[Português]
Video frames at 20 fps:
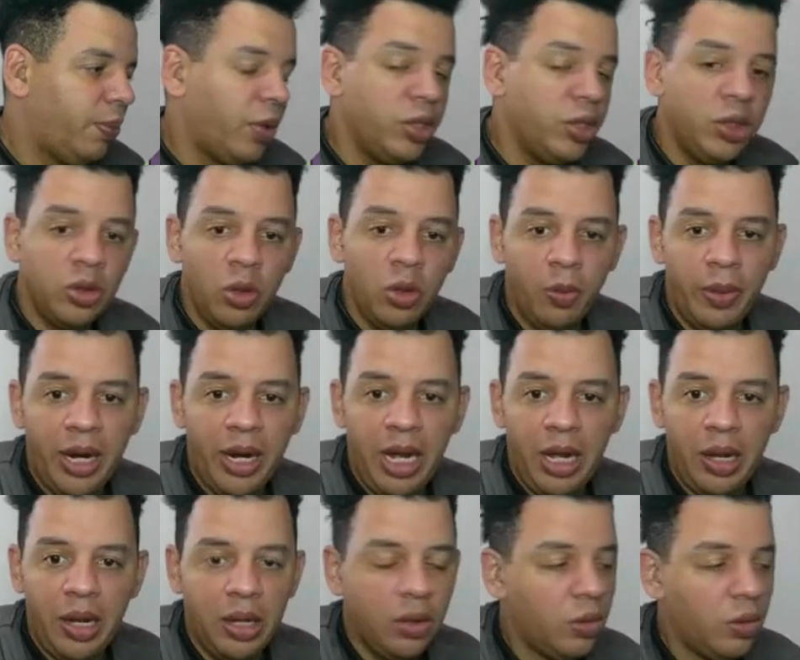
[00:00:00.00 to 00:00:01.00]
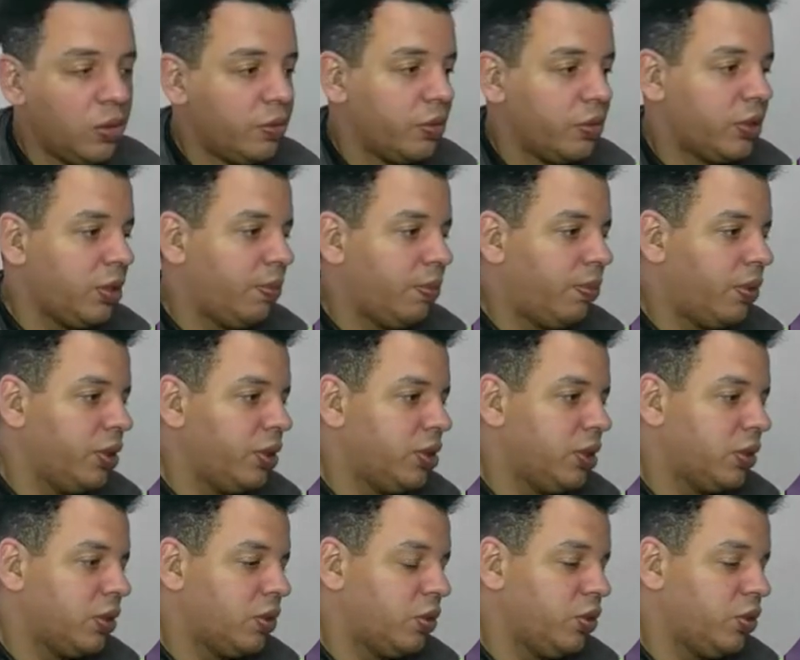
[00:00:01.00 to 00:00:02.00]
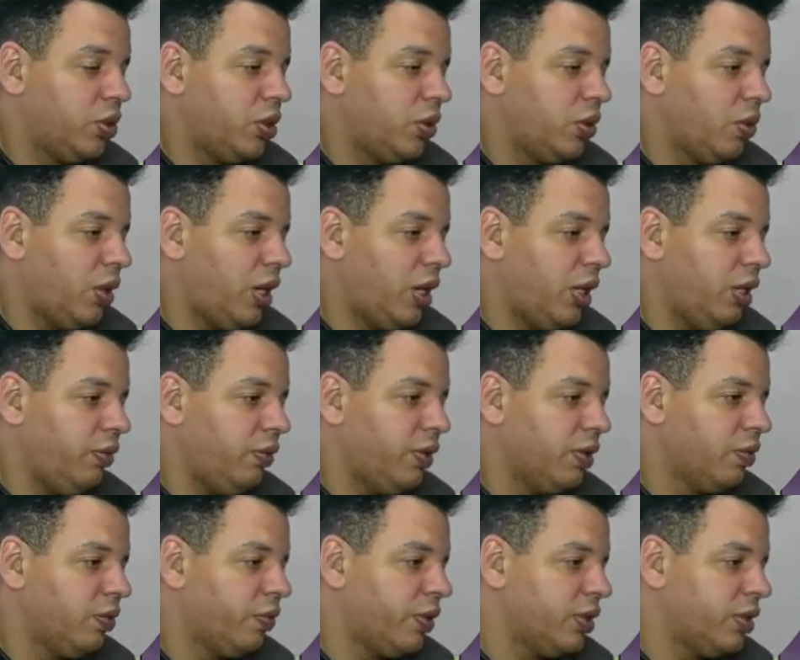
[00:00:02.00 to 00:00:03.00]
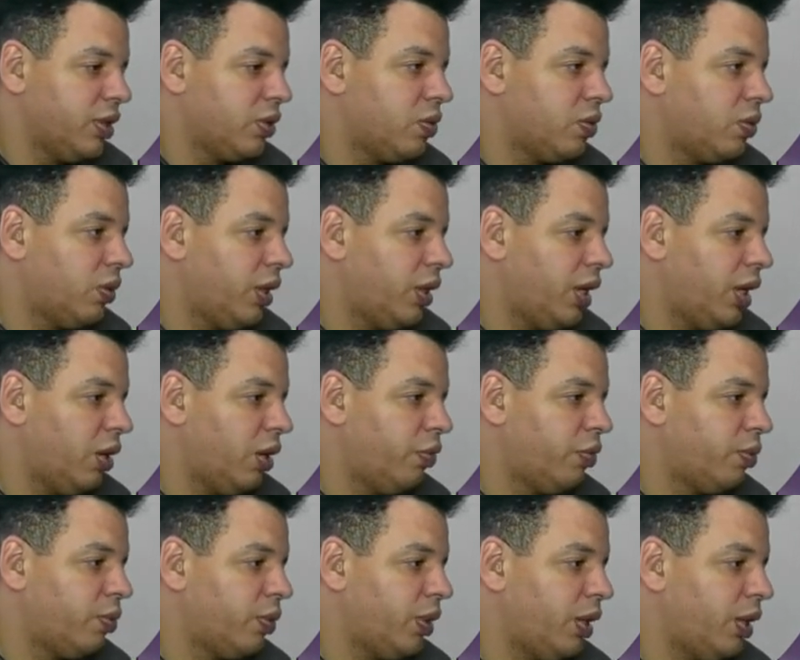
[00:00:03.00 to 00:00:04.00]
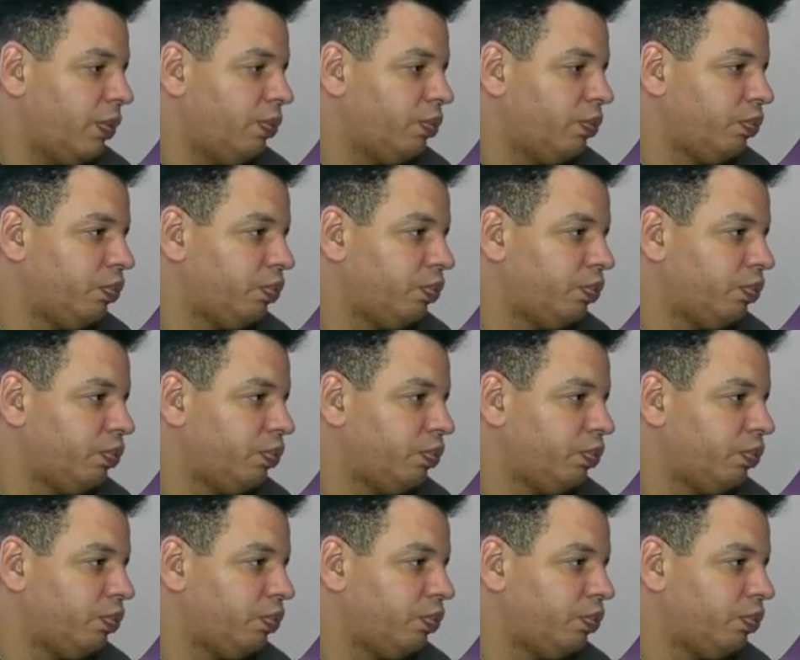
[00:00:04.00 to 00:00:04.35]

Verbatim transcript: pode dobrar ou você pode continuar. Enfim, vou fazer com um real. Vamos lá.